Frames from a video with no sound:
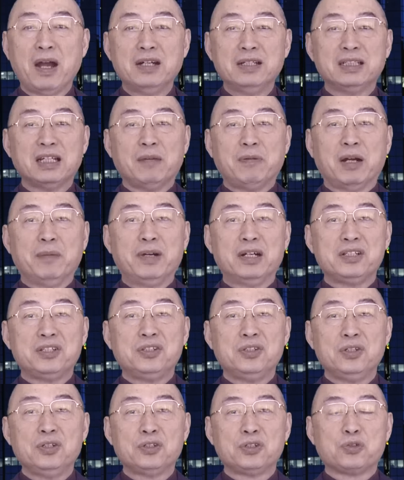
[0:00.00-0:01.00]
帮人在旁边
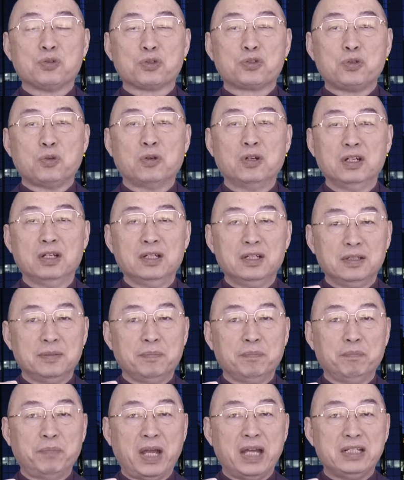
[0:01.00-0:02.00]
数数、
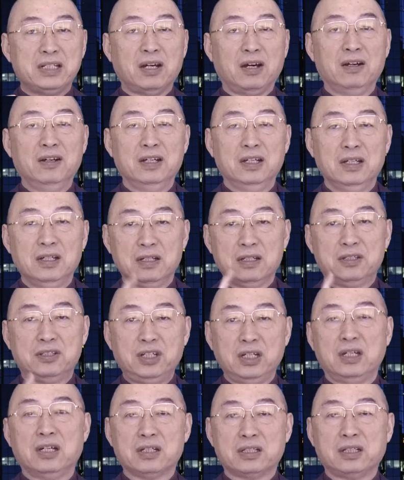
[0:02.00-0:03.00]
拍照，
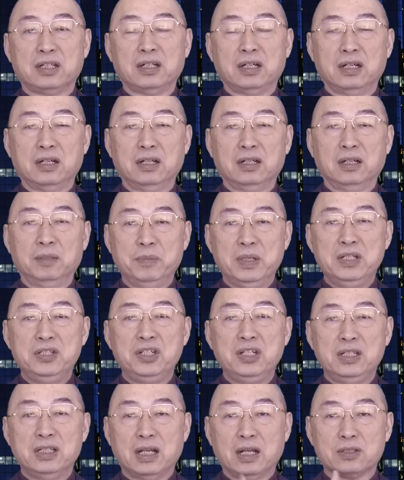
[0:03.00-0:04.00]
这个是民
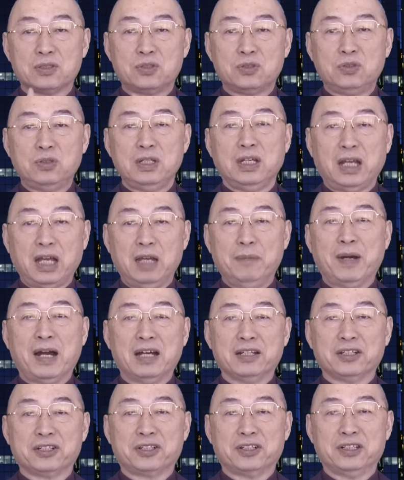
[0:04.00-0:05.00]
进党最害
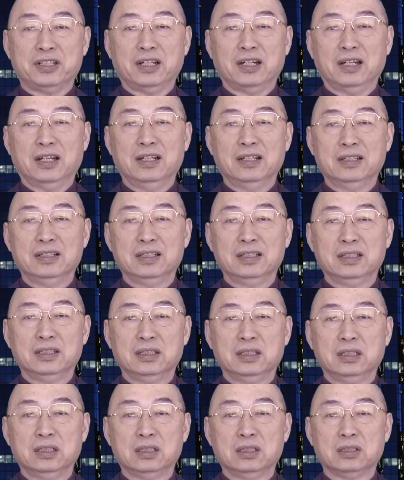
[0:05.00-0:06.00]
怕的事情了。
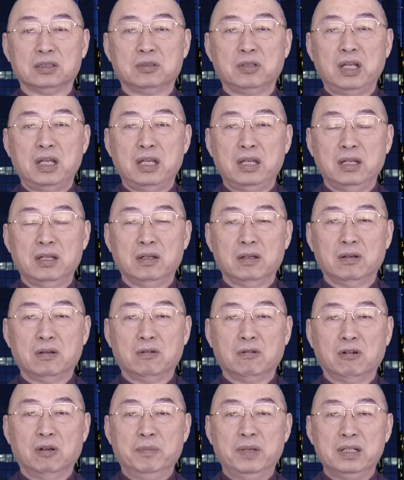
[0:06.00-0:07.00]
所以
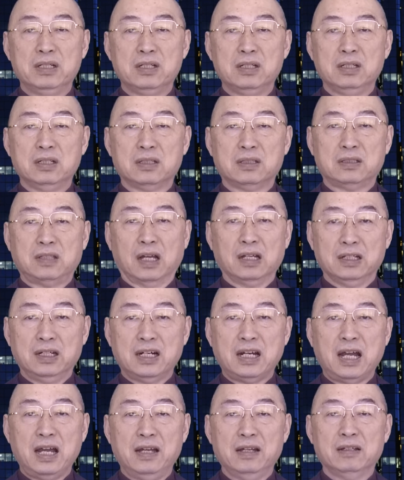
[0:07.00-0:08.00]
我们等
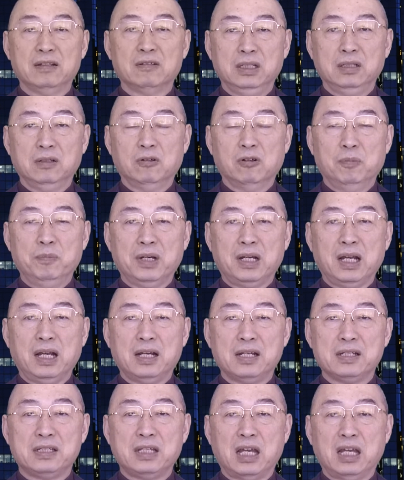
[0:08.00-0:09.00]
着看。我们
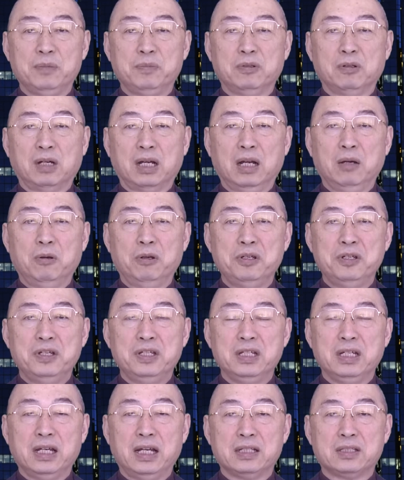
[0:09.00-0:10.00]
看看下一步韩国
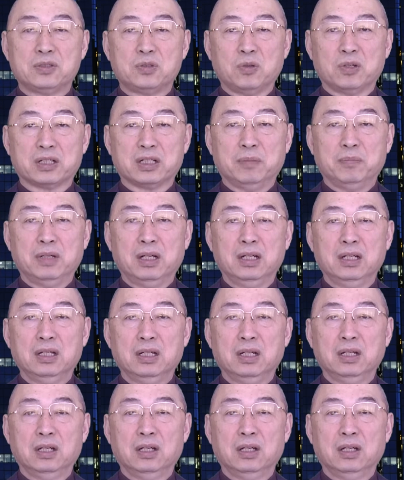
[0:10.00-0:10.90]
瑜应该做什么。